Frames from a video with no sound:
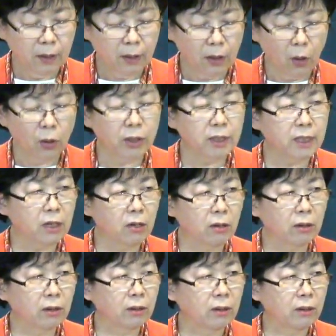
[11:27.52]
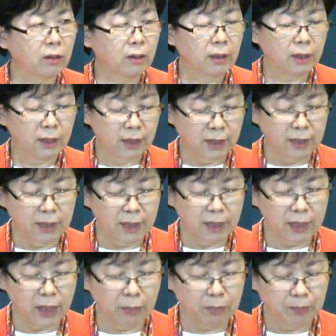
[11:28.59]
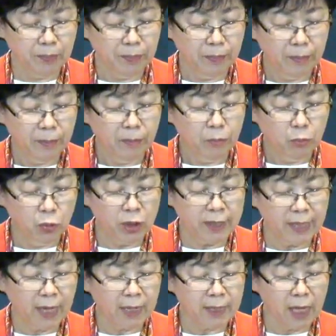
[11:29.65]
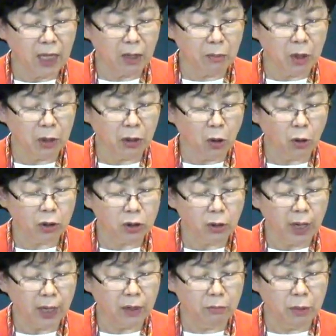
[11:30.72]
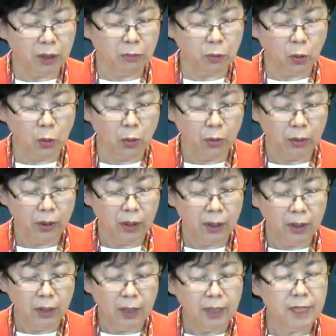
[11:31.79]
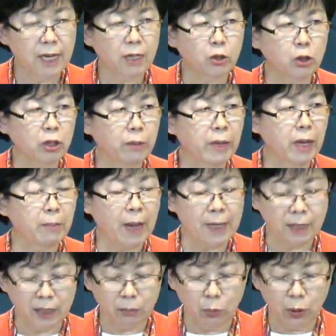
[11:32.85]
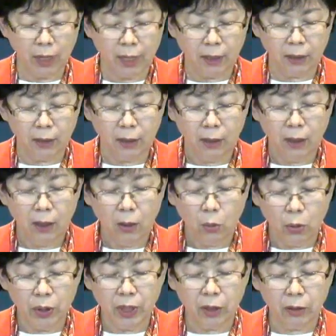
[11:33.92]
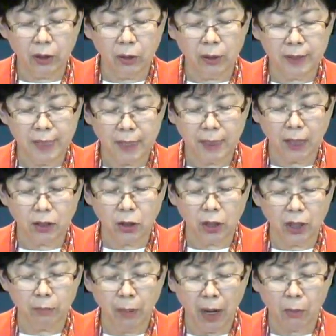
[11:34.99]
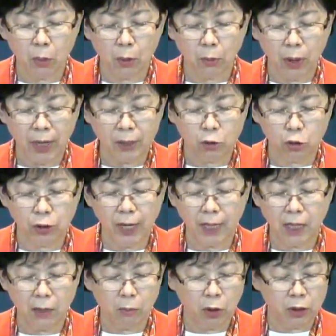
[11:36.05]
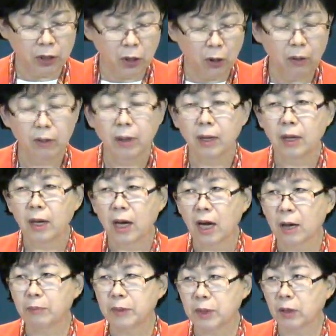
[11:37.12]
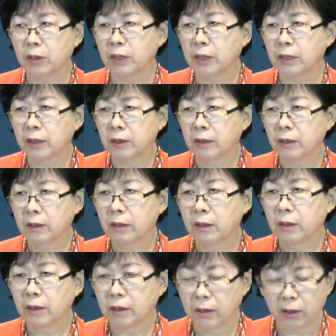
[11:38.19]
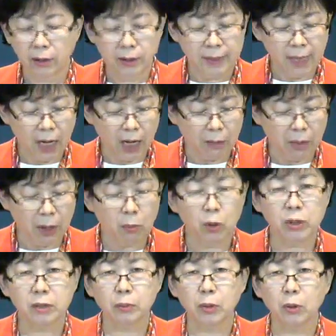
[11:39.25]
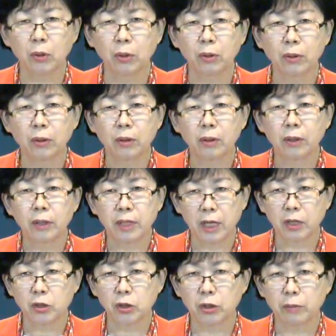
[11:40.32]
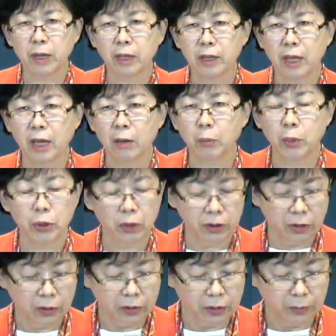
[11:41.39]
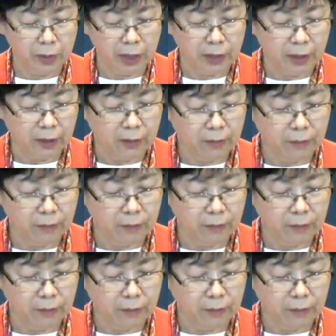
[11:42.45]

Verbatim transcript: 걱정, 근심, 문제가 생기면 걱정하는 믿음으로 예수님의 말씀보다는 오히려 더 세상적인 방법과 수단이 먼저 앞서는 그런 사람의 모습으로 예수님한테 보여졌습니다.